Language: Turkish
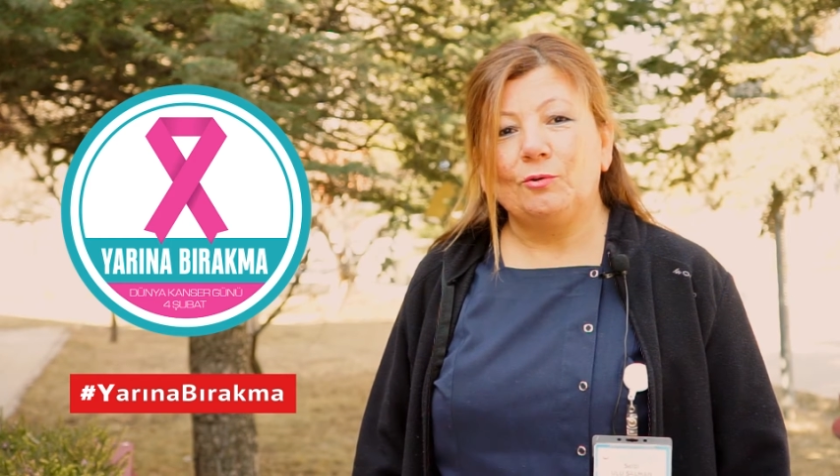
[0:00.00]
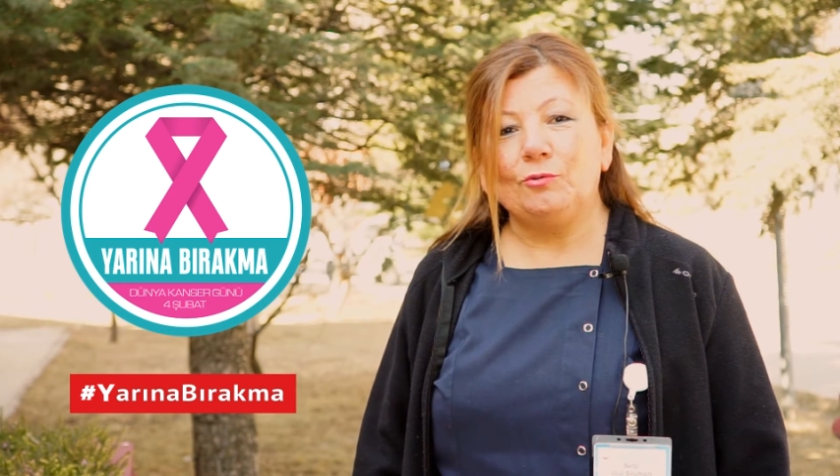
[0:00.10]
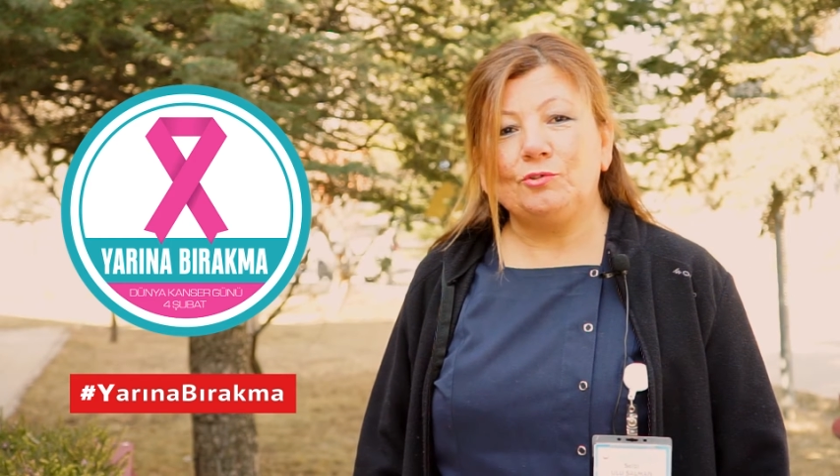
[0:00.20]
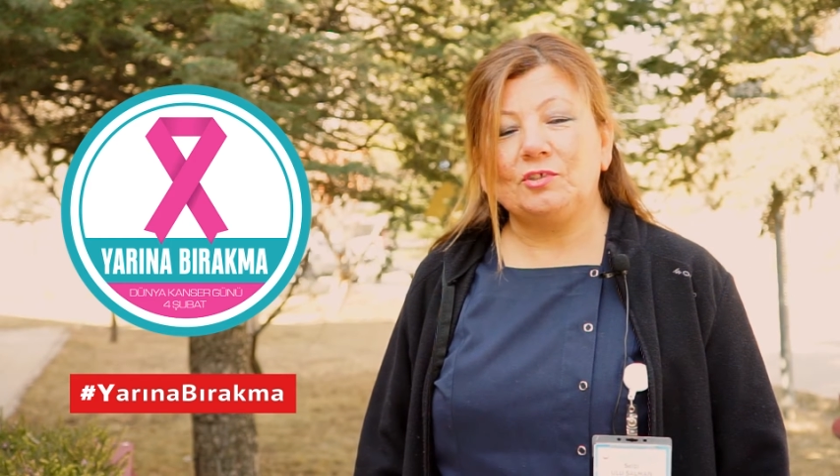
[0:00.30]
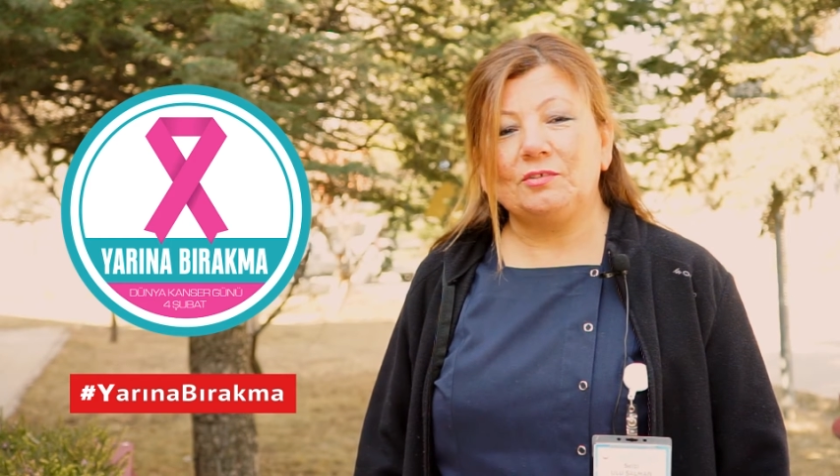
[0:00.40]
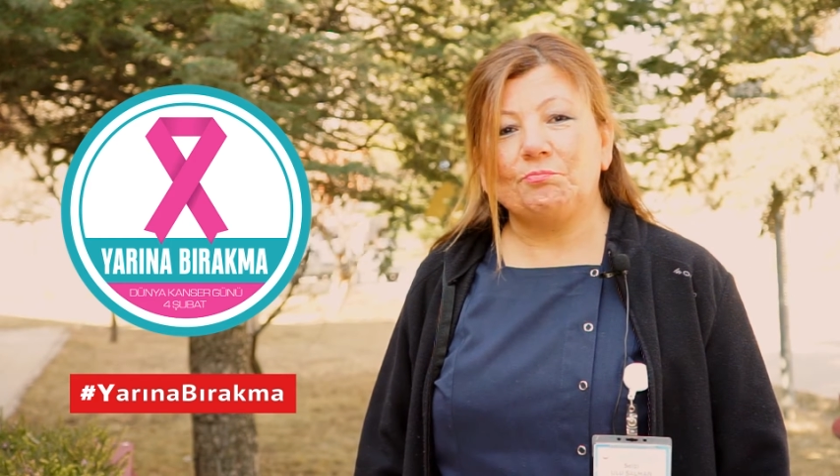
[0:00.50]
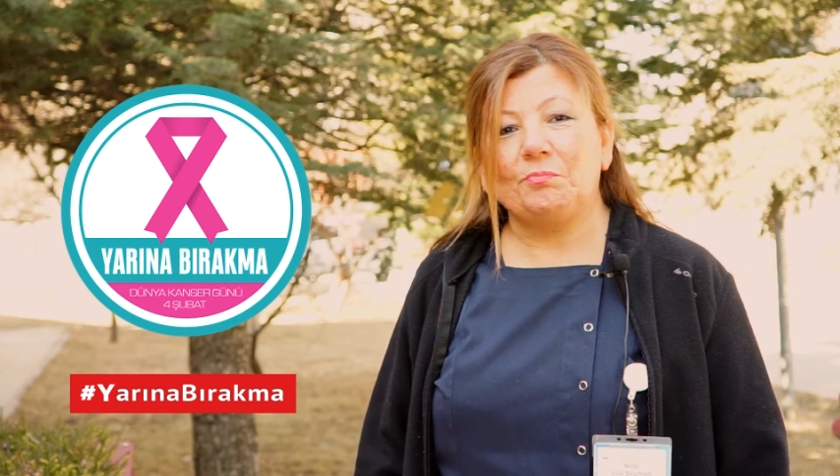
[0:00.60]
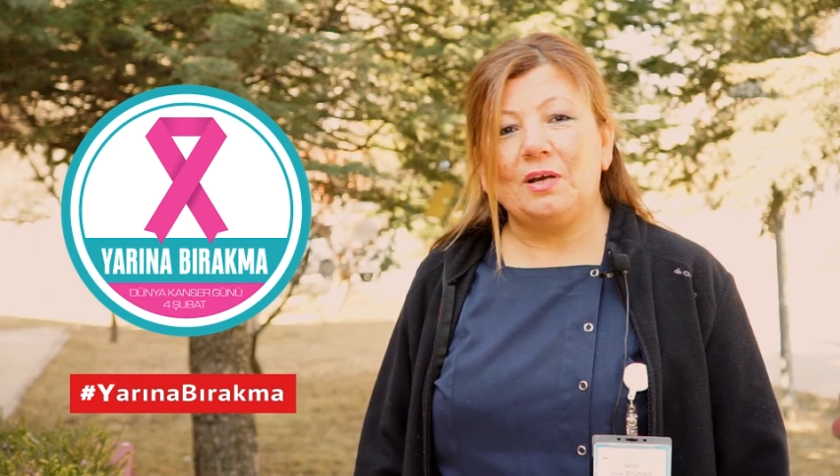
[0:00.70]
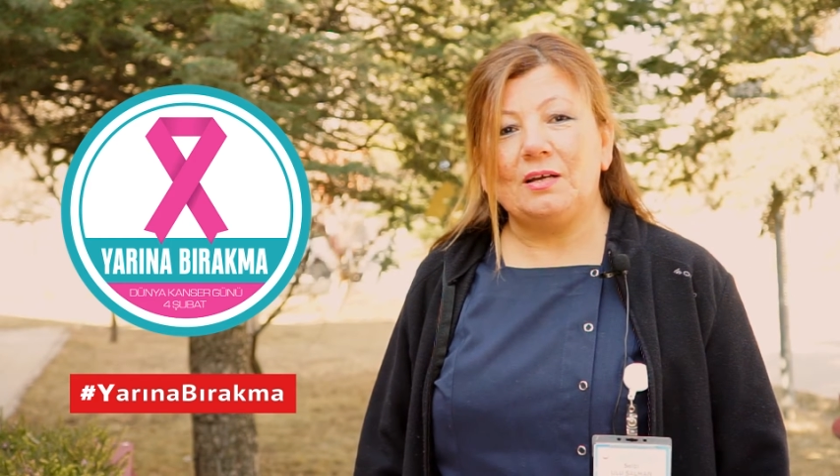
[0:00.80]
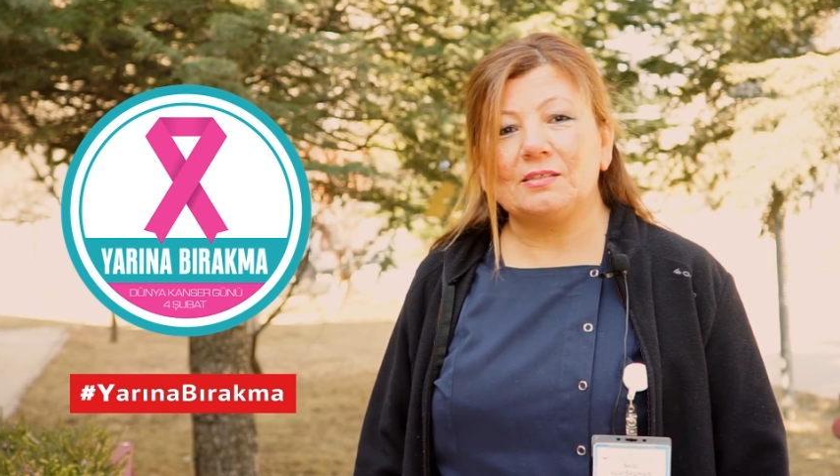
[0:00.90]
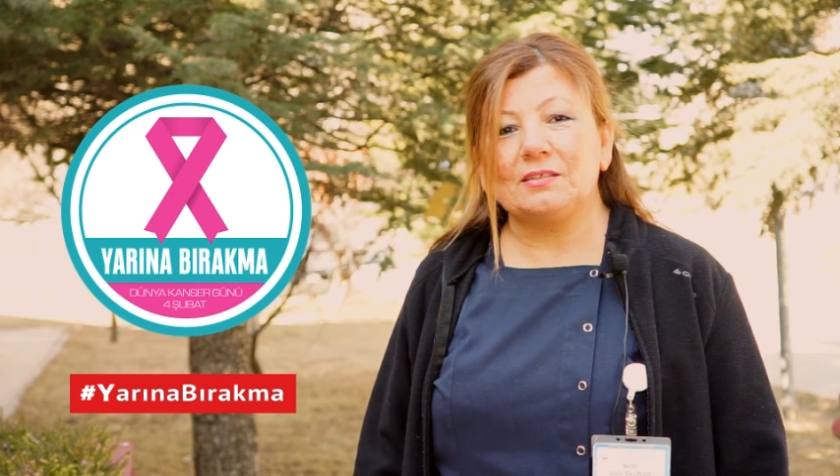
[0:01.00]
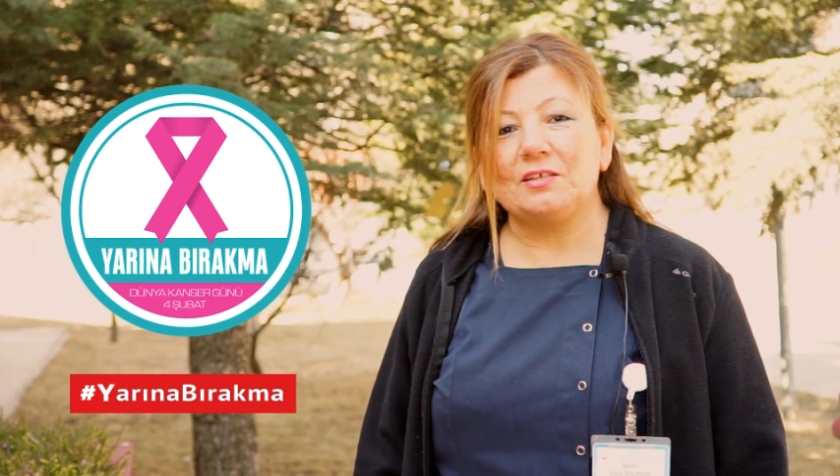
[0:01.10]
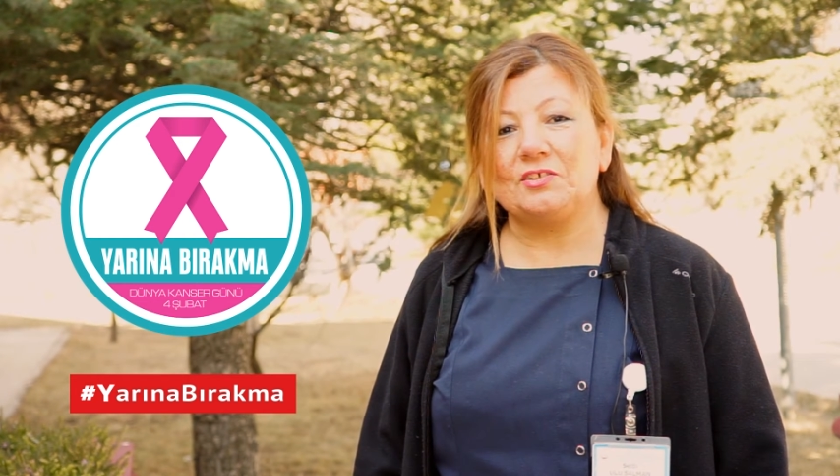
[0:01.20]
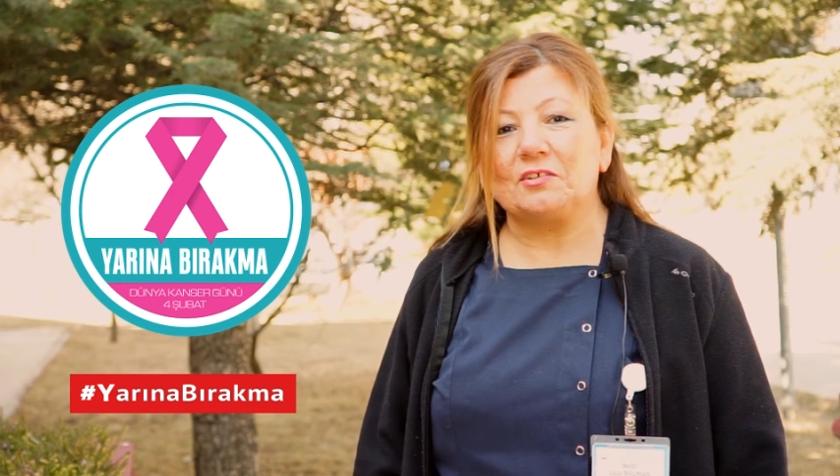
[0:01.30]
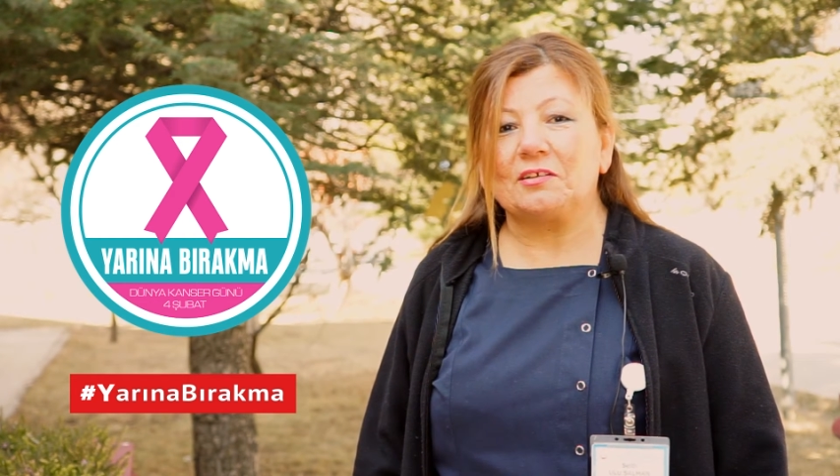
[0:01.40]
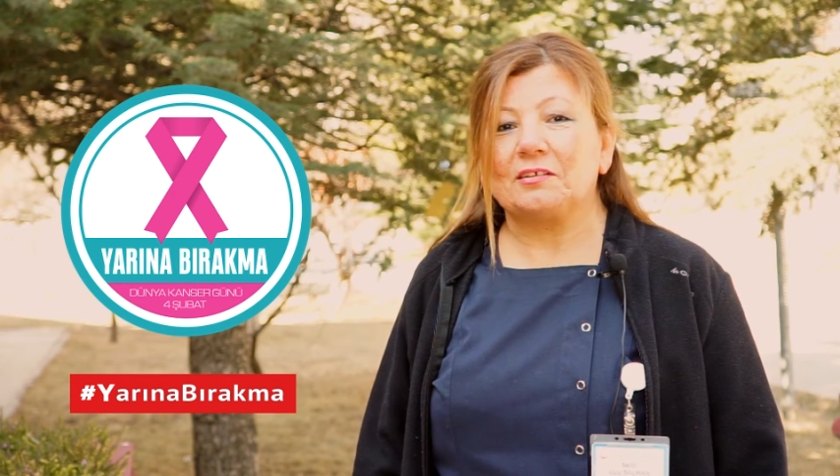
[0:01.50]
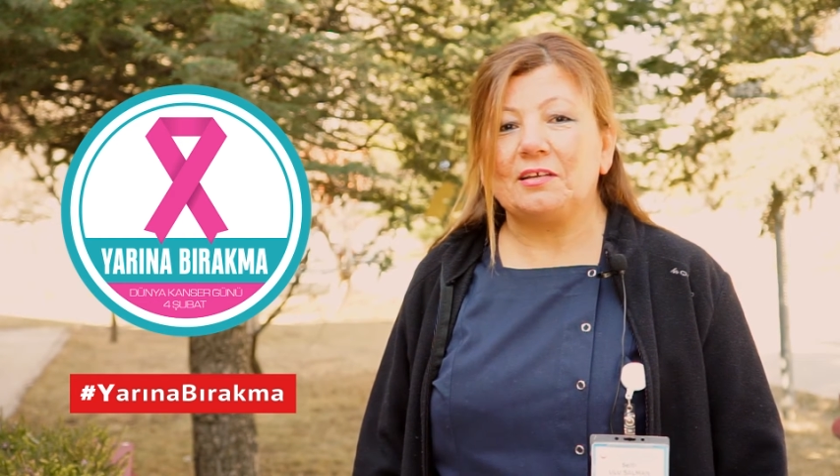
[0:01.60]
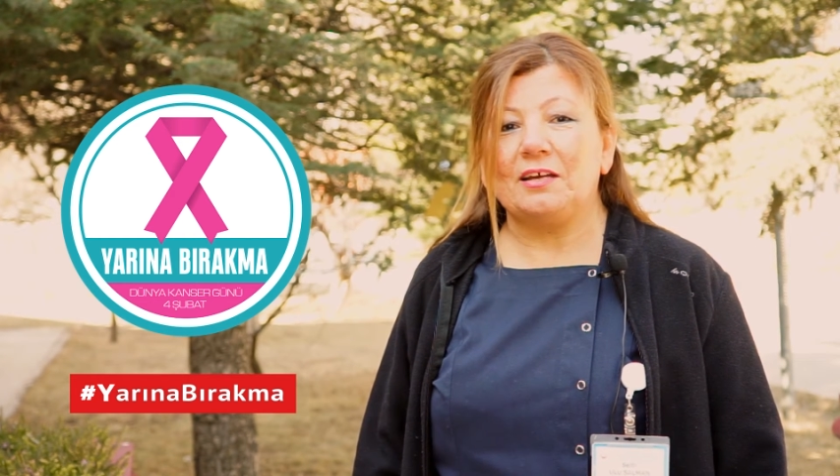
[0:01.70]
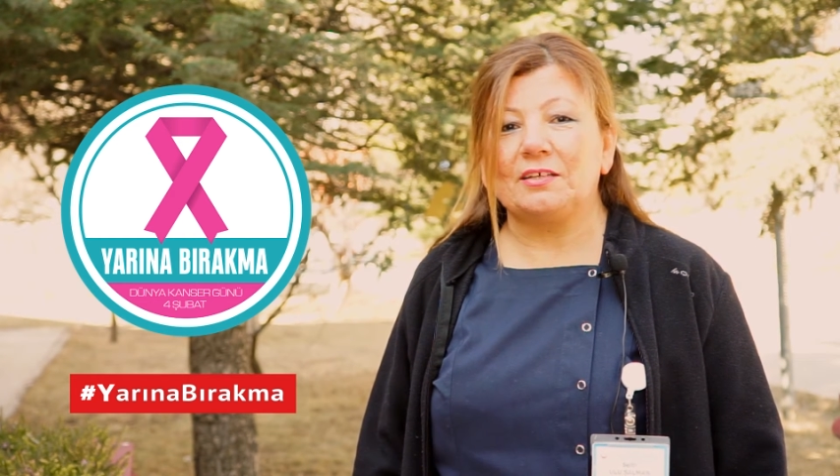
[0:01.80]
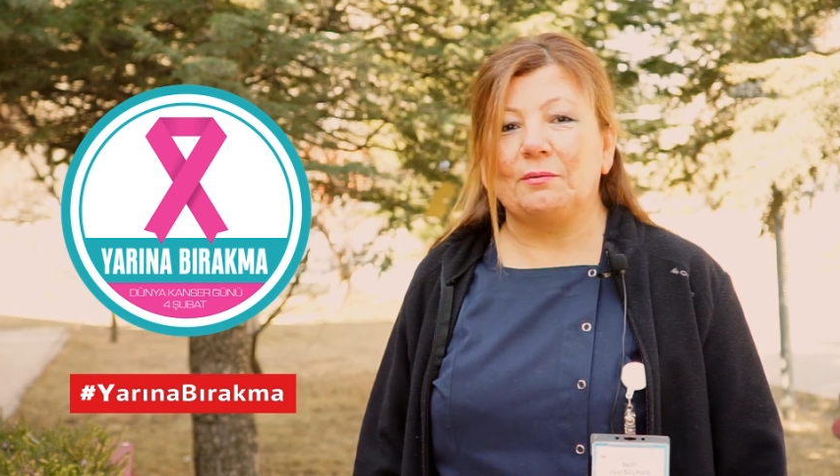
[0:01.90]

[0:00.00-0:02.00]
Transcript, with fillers: Onun için bazı değişiklikler